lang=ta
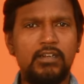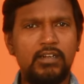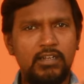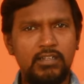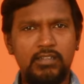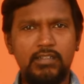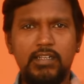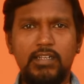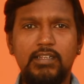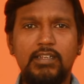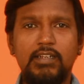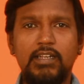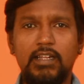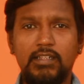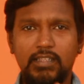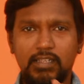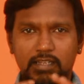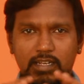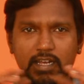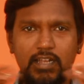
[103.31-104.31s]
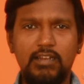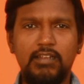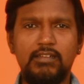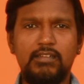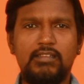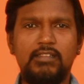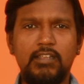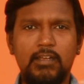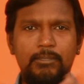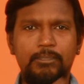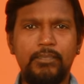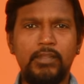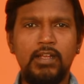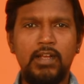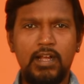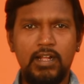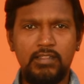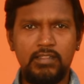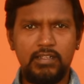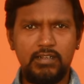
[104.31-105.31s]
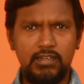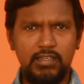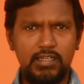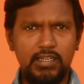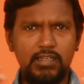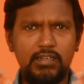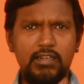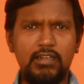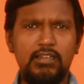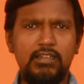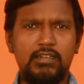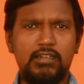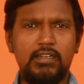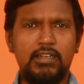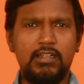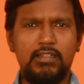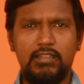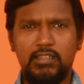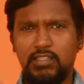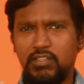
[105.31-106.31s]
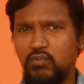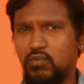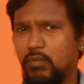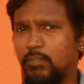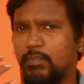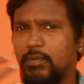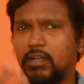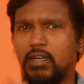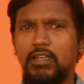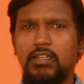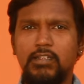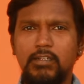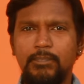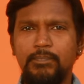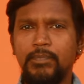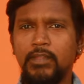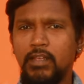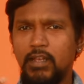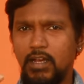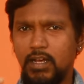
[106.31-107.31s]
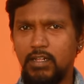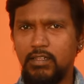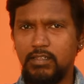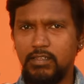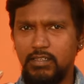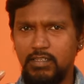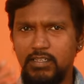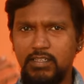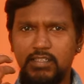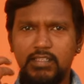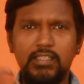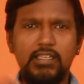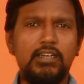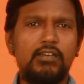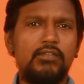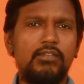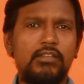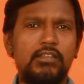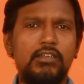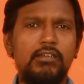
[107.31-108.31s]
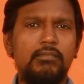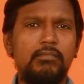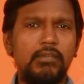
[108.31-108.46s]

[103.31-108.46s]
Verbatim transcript: அது என்னென்னா அந்த கலர்ஸ் தான் அந்த நிறங்கள் இருக்குல்ல அந்த சிவப்பு கலரு அது ஈஸியாக வந்து